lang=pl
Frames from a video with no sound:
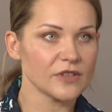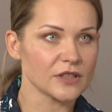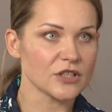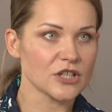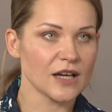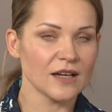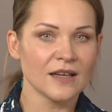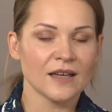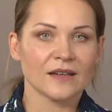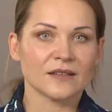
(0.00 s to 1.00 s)
większa,
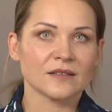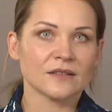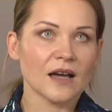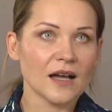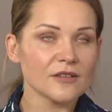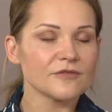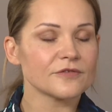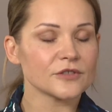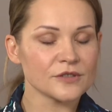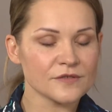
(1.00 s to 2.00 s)
e, ale w,
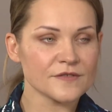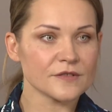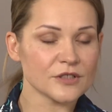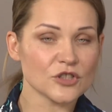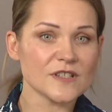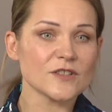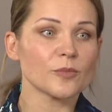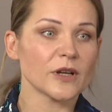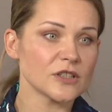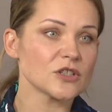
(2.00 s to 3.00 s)
w Często
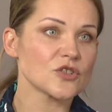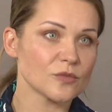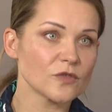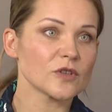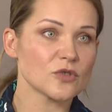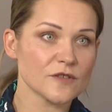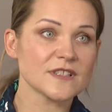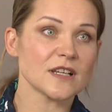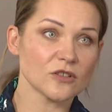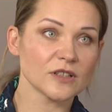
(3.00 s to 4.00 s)
panie jeszcze mówią, że w
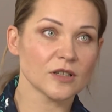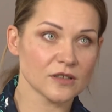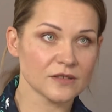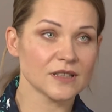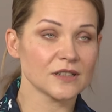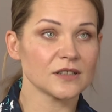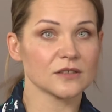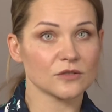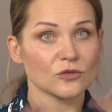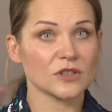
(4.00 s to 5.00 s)
salonach e, takich,
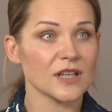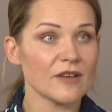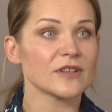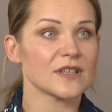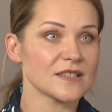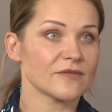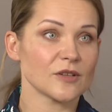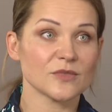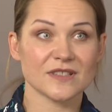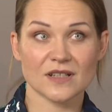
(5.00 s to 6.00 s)
które nawet
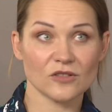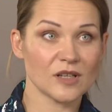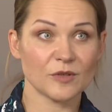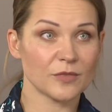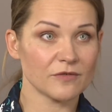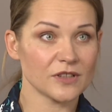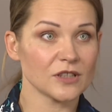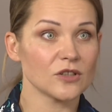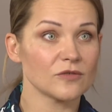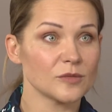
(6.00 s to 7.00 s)
nazywają się salonami
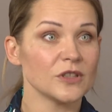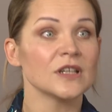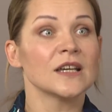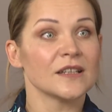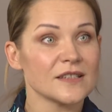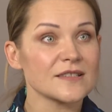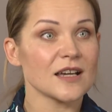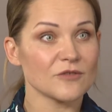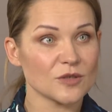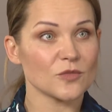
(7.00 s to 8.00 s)
brafittingowymi, nie zawsze